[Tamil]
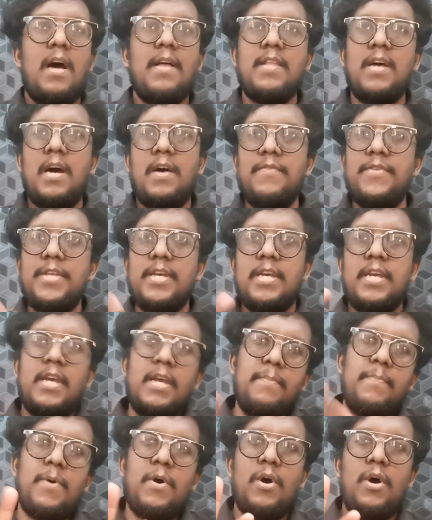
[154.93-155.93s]
அதாவது
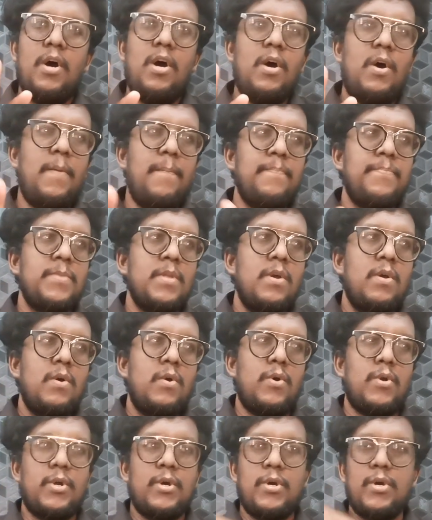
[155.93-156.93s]
இப்போ
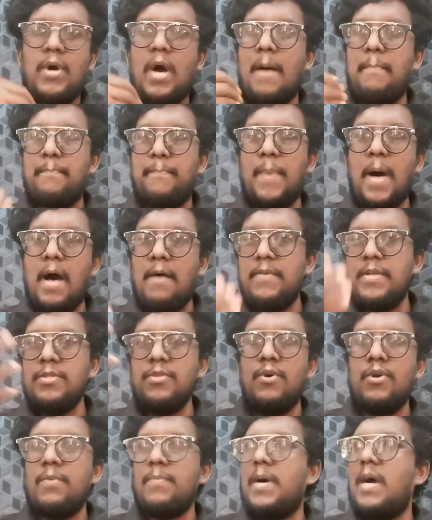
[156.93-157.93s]
ஒரு அப்பா
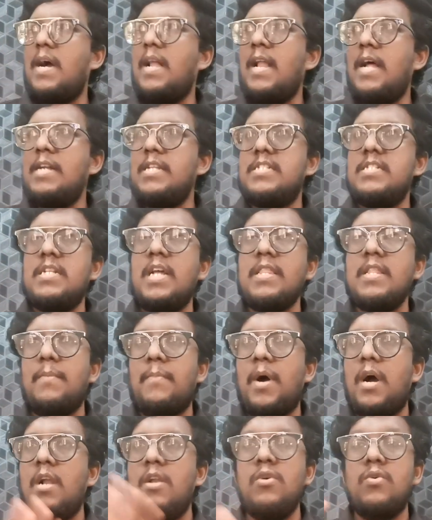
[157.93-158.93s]
வந்து ஒரு மகள் அடிச்சுட்டு
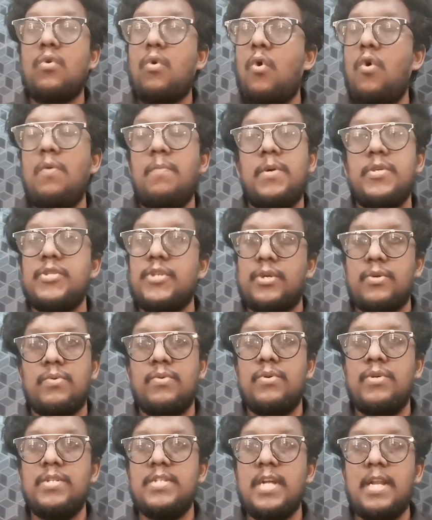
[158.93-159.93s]
அந்த மகளுக்கு கோபம்
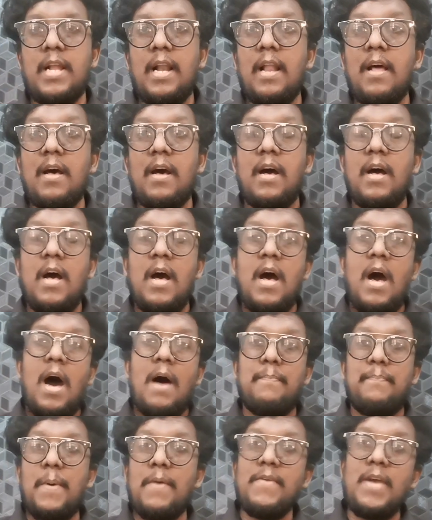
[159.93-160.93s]
வந்துடும் சரிங்களா
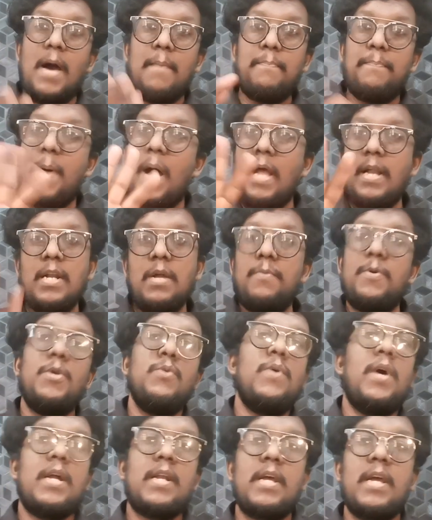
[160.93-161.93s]
அப்பாவே அப்பா என்ன
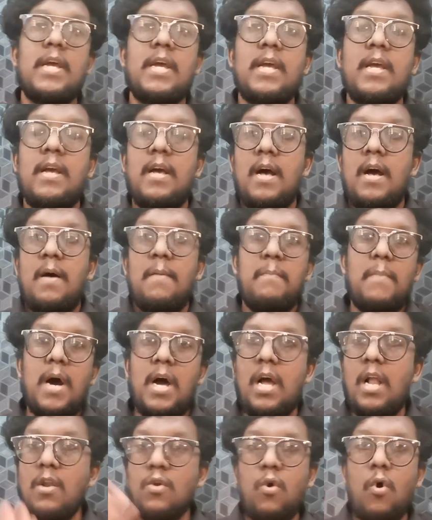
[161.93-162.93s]
பண்ணுவார்
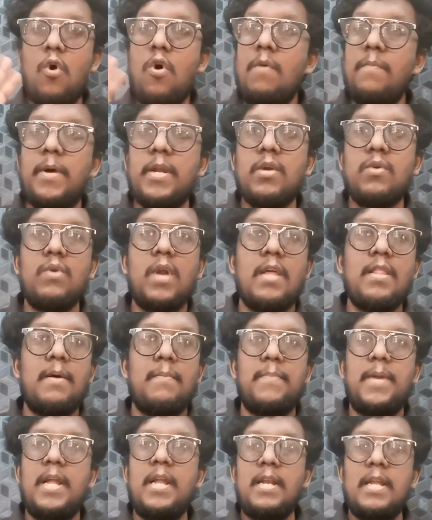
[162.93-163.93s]
மகள் கோபம் வரக்கூடாது
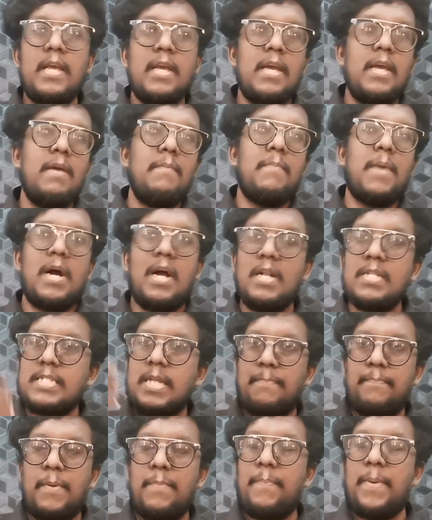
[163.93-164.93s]
அப்படின்னு
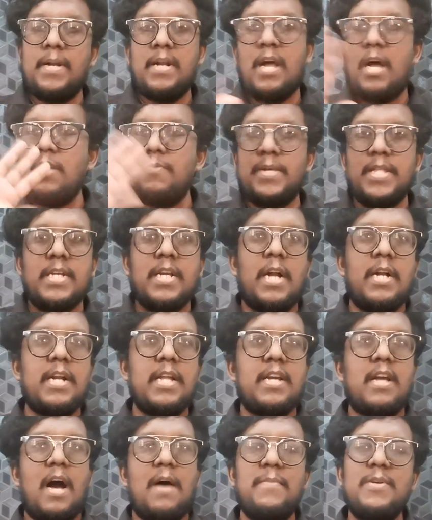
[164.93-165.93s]
மகள் தப்பு பண்ணாலும் அதை
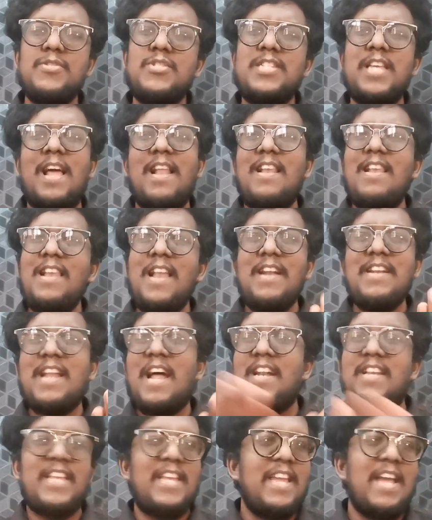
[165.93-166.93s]
கண்டுக்காம செல்ல
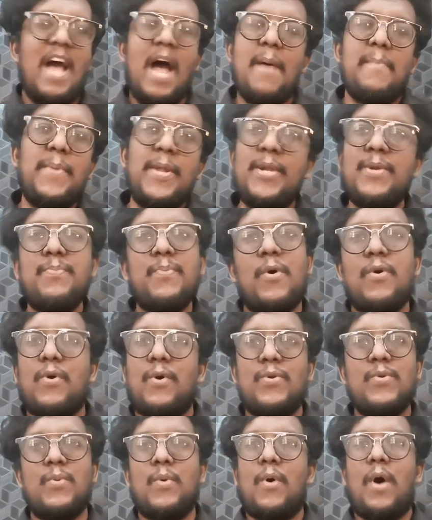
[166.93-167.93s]
தனி அப்படின்னு
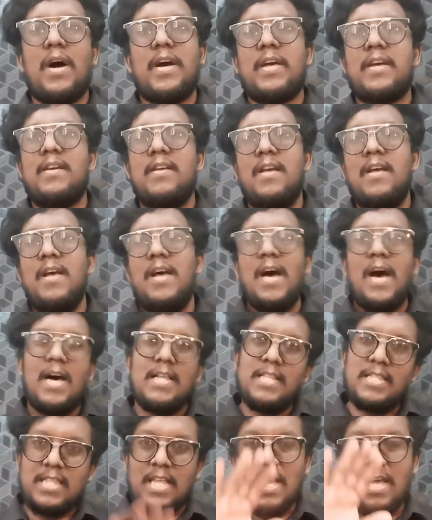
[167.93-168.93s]
கொண்டு போவாங்க
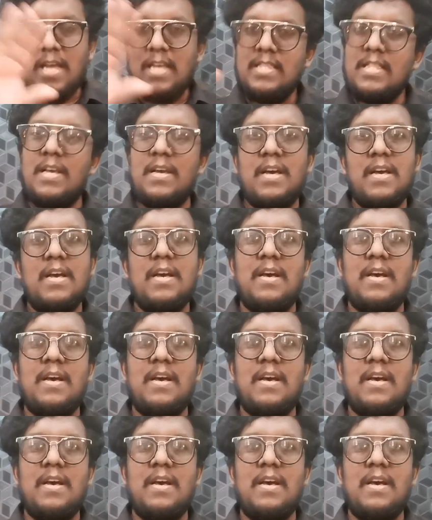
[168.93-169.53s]
அதைத்தான் இந்த